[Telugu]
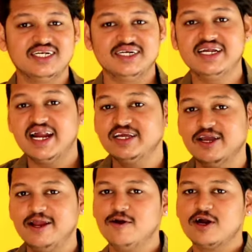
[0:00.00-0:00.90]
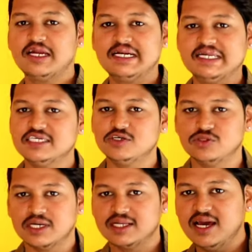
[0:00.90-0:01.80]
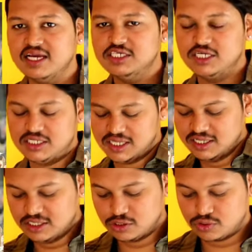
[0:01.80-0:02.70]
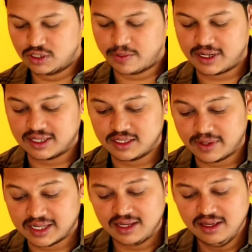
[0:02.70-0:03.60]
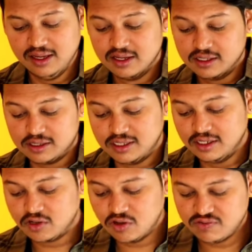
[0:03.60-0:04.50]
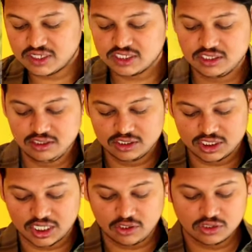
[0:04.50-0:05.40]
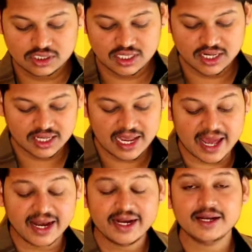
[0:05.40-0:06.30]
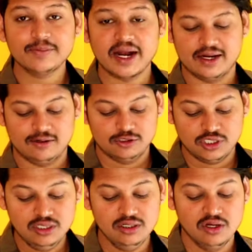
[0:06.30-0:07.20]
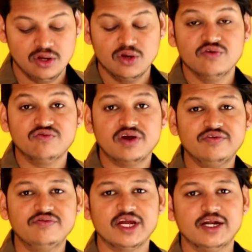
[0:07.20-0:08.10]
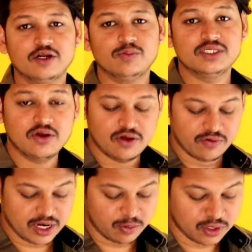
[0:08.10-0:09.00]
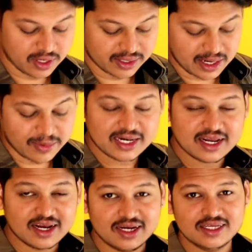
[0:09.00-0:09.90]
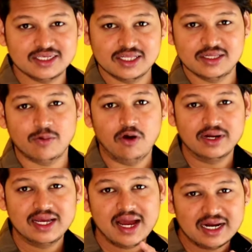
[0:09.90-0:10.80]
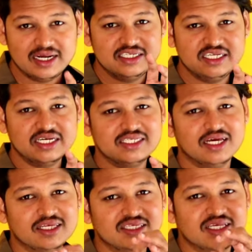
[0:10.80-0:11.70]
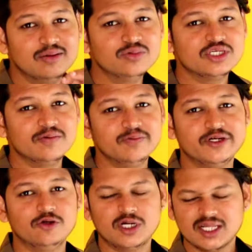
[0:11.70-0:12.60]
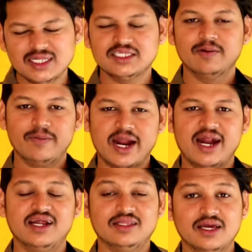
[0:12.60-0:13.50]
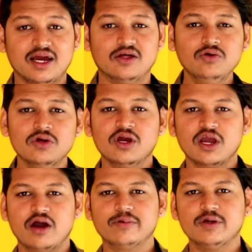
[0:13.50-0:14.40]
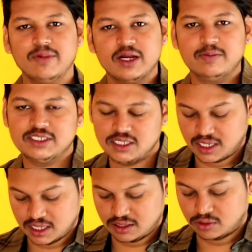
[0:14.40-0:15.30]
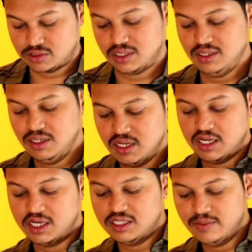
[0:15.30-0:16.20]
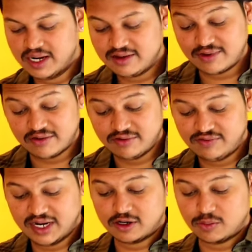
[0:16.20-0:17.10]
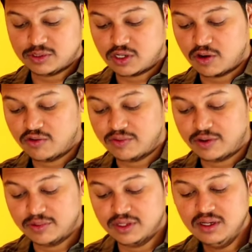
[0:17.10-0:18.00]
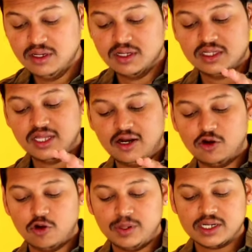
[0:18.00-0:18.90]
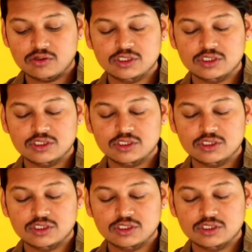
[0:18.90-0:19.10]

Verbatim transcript: షర్ట్ అండ్ ఎల్లో కలర్ టీ షర్ట్ ఉంది కదా ఈ షర్ట్స్ ఇది తీసుకున్నట్టయితే మనకి దీంట్లో ఫస్ట్ షర్ట్ వచ్చేసరికి హైలాండర్ బ్రాండ్ నుంచి ఫైవ్ ఫిఫ్టీ ఎయిట్ రూపీస్లో అవైలబుల్ ఉందన్నమాట రేటింగ్స్ అయితే బాగున్నాయి ఆ చెక్స్ అయితే సేమ్ టు సేమ్ డిట్ ఉంటుంది సేమ్ బ్రాండ్ అయితే కాదు కాకపోతే మన బడ్జెట్లో అయితే వస్తుంది ఇది మనకి ఫైవ్ ఫిఫ్టీ ఎయిట్ రూపీస్లో అవైలబుల్ ఉంది దాని లోపలకి